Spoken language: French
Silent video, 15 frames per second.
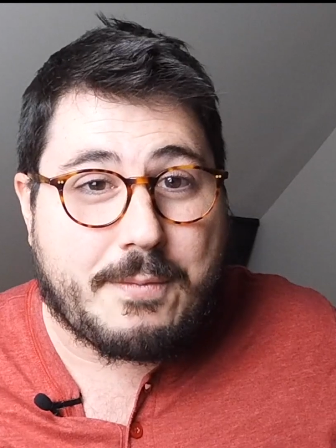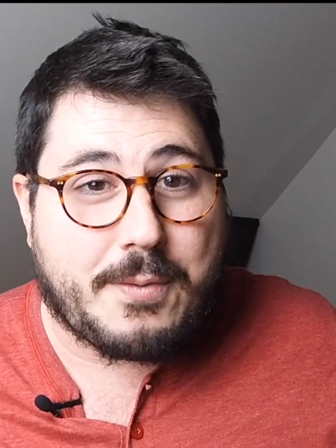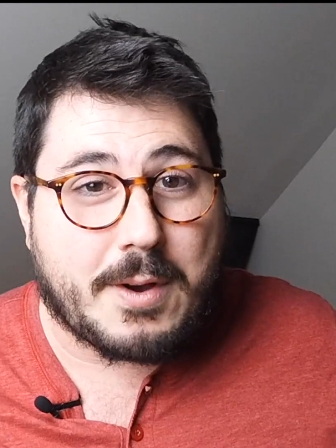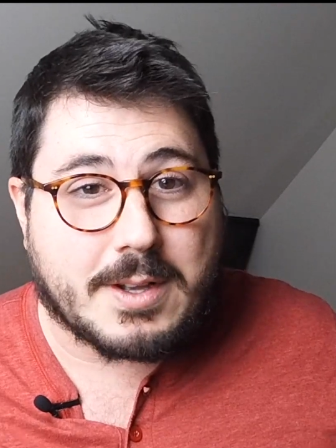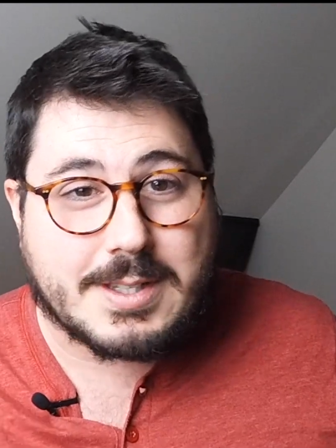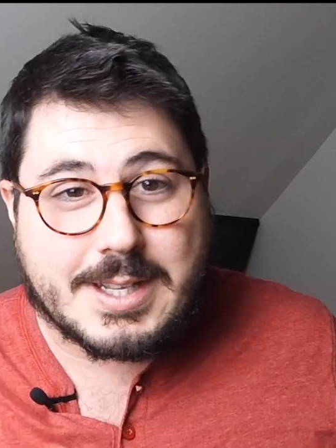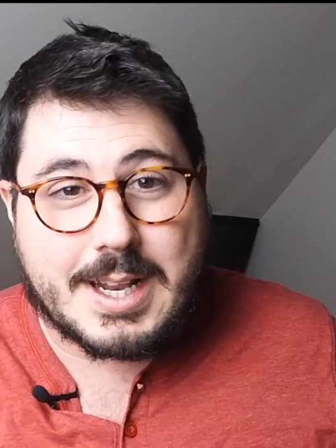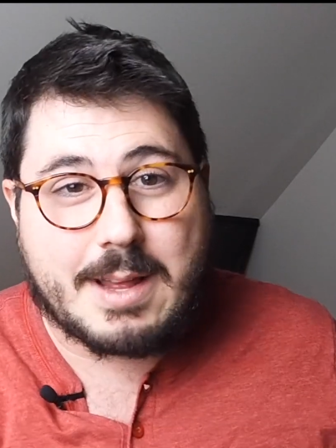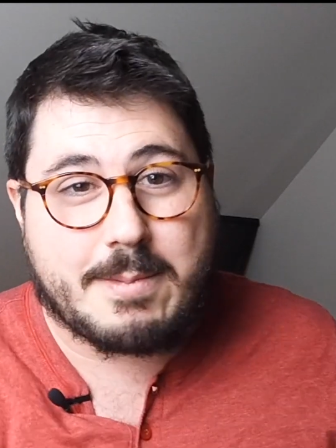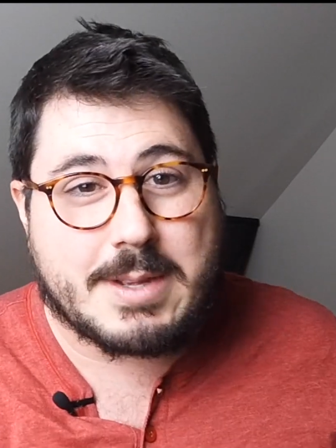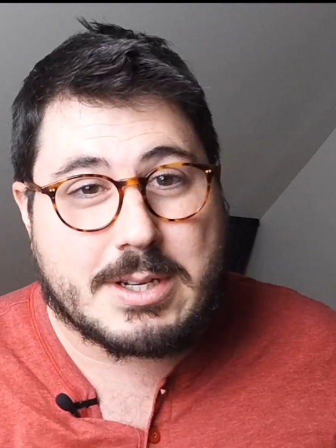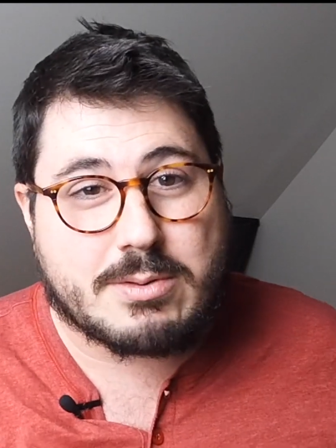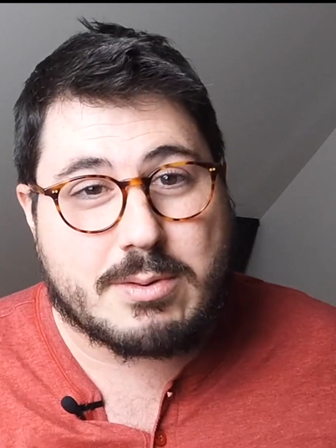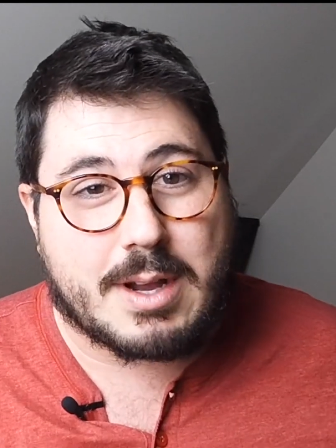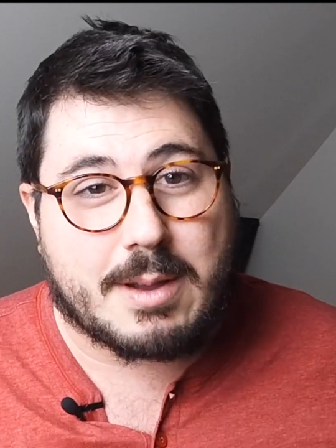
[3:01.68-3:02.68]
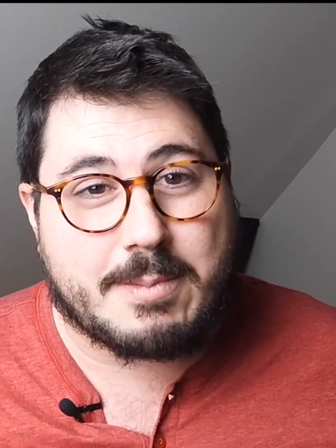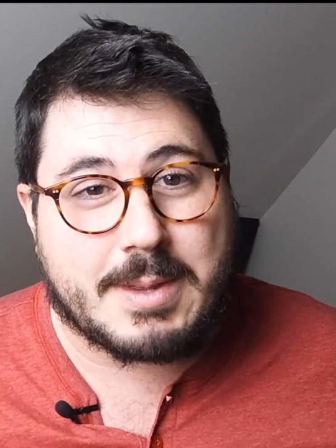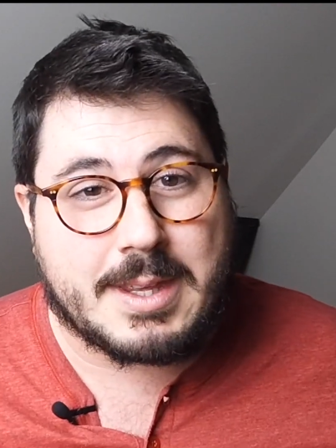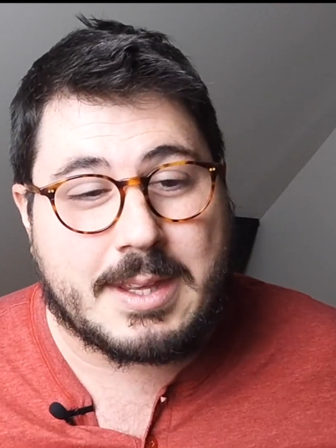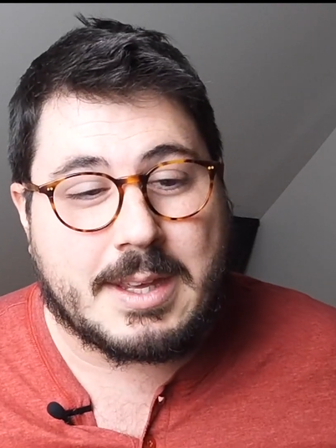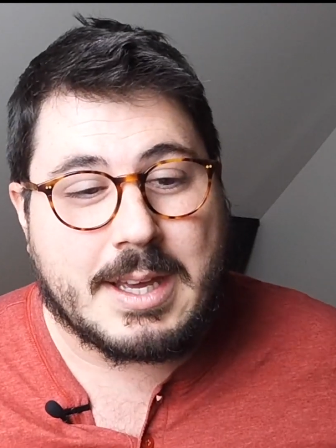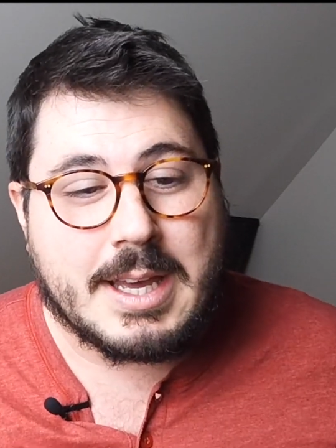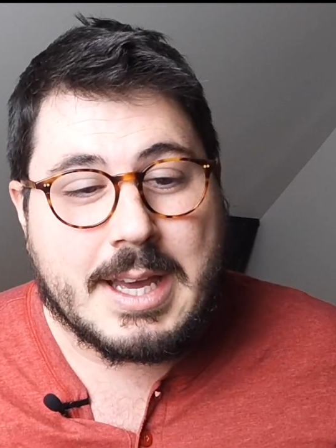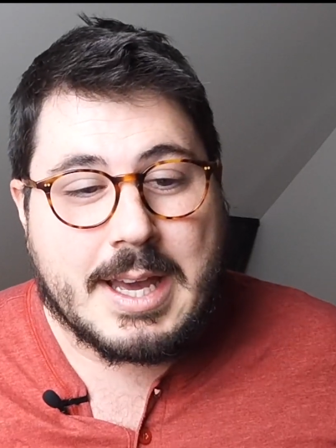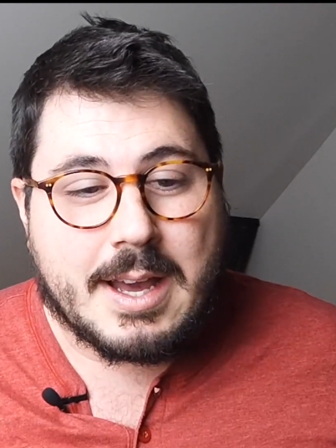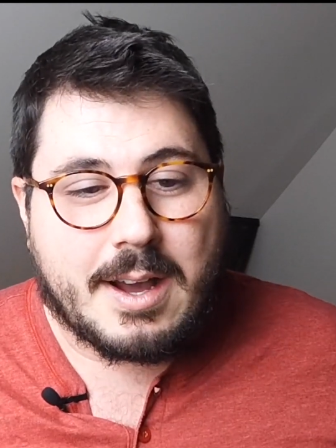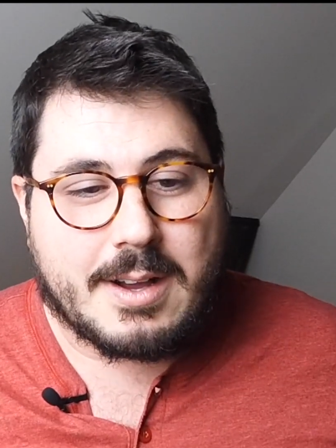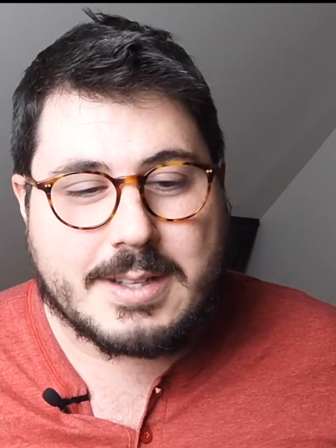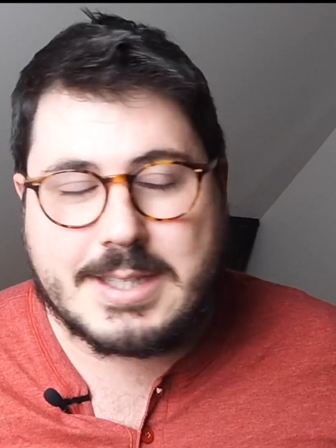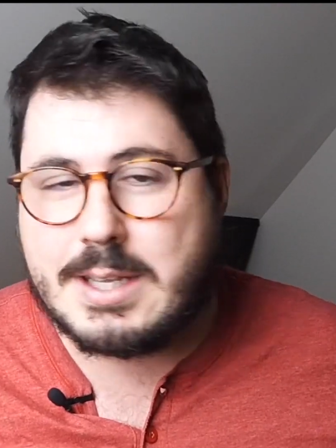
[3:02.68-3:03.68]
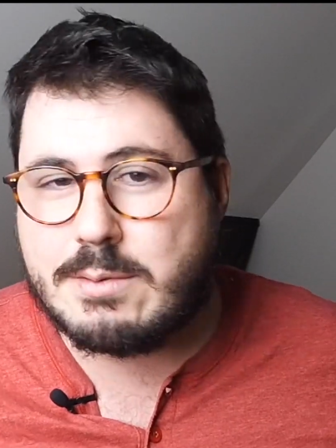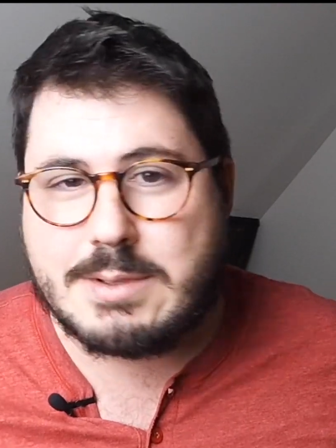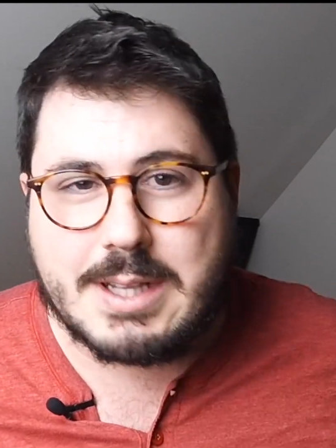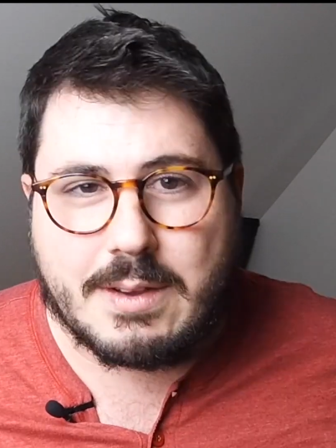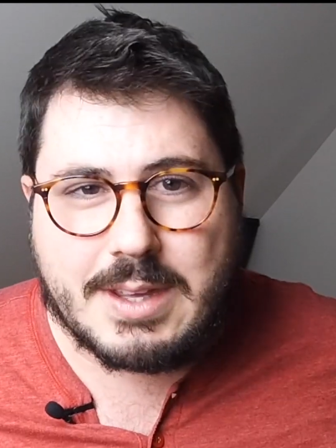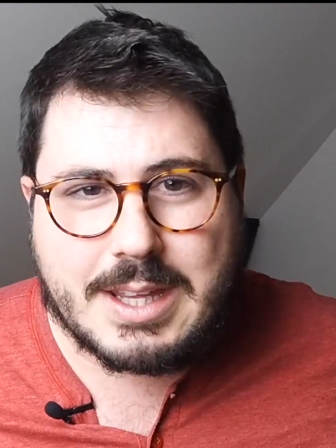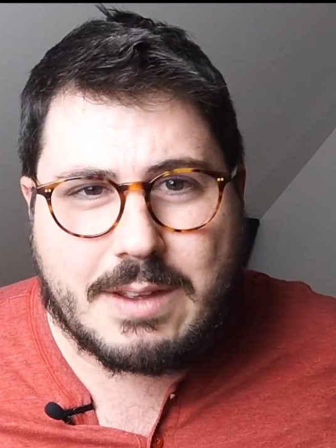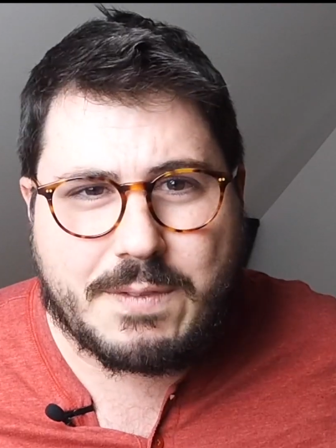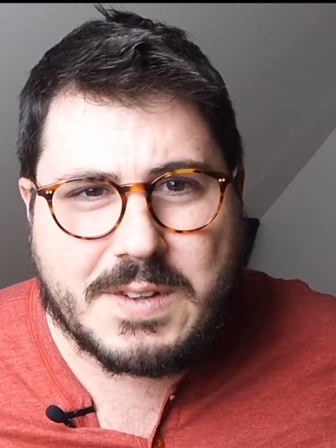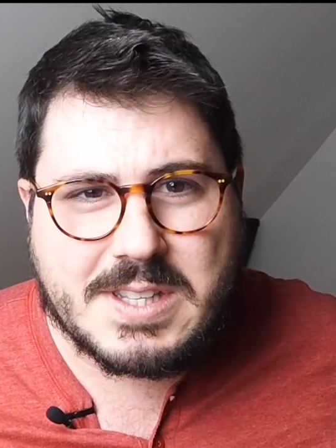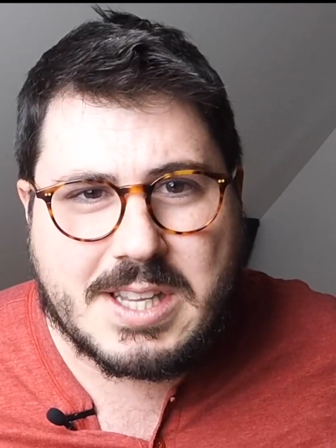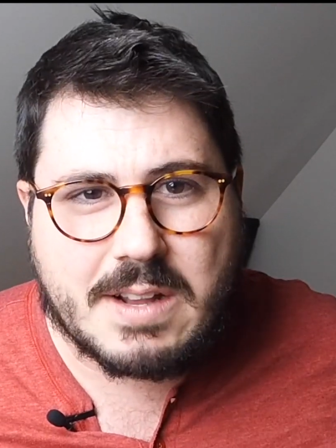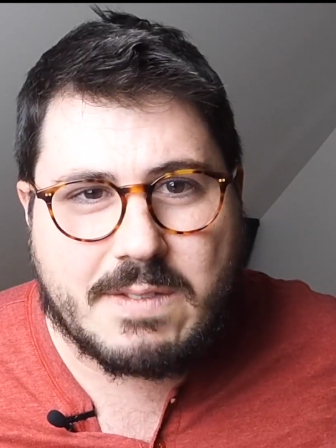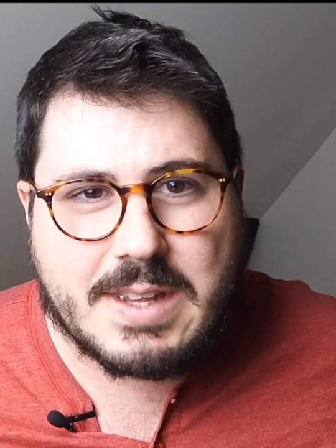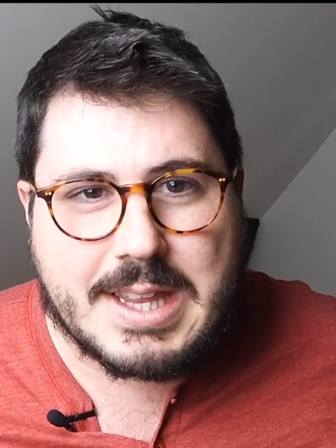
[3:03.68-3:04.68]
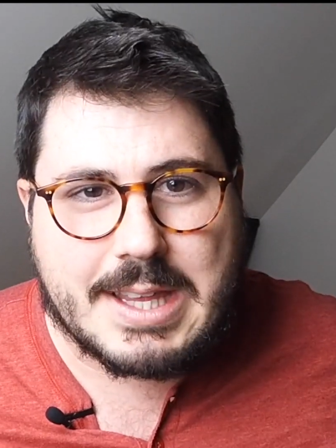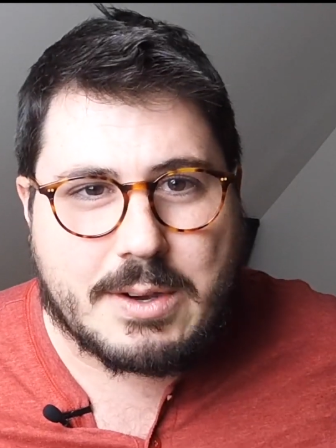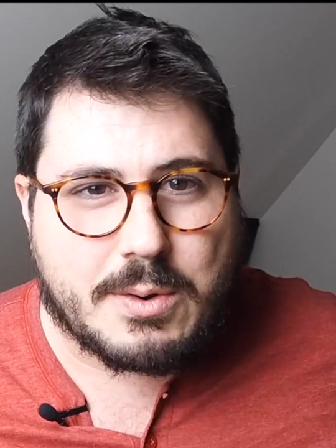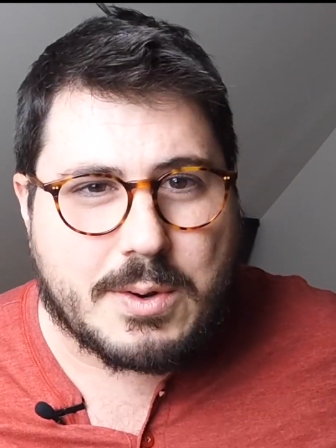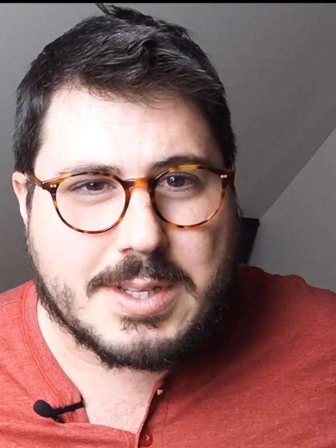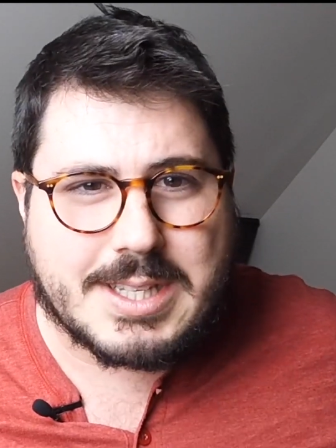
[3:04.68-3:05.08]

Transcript: force à la Michou Army. Euh, si vous avez kiffé cette vidéo,